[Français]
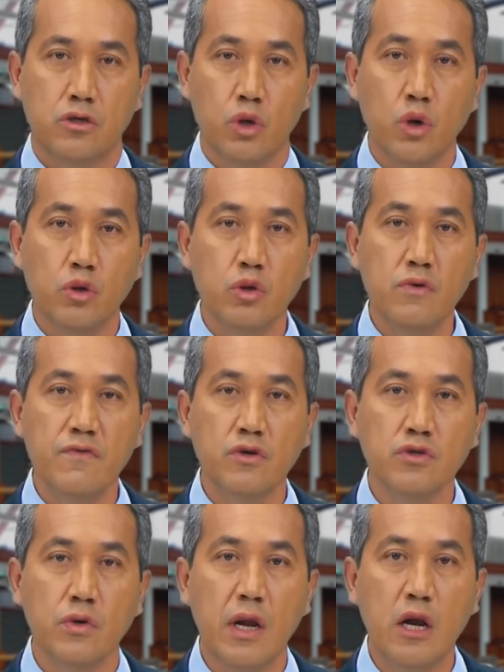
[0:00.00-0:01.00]
Je retrouve
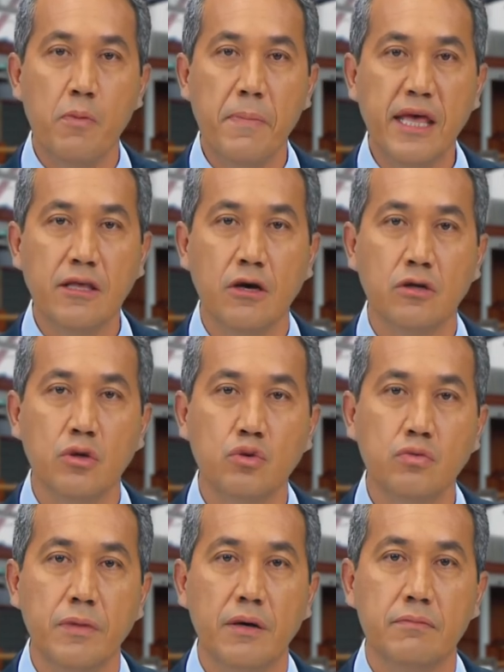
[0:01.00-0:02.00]
en cela le meilleur de
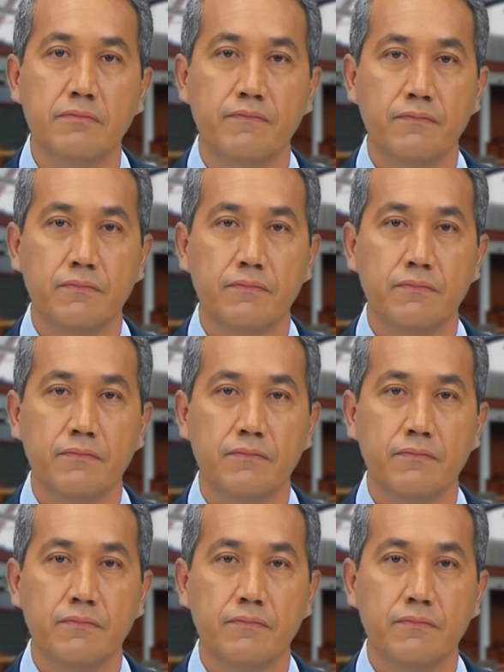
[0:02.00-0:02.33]
nous-mêmes,